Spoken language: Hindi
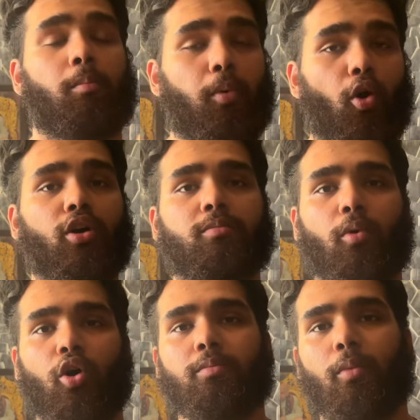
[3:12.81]
बहुत
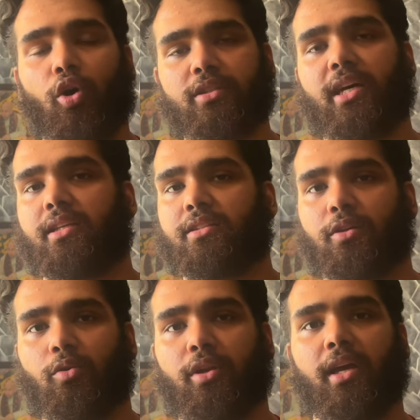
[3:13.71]
बहुत बहुत ज़्यादा
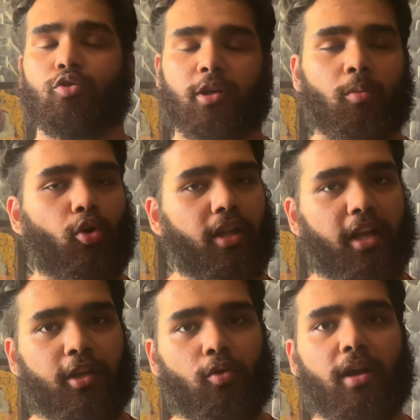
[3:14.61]
ज़रूरी है उससे मोटे
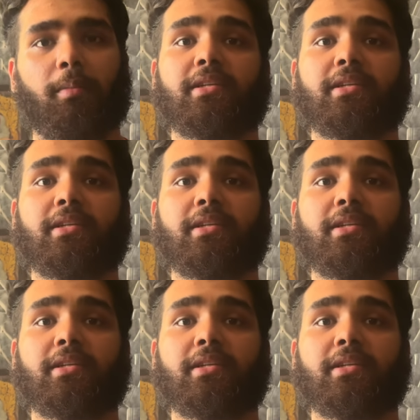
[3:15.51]
नहीं होंगे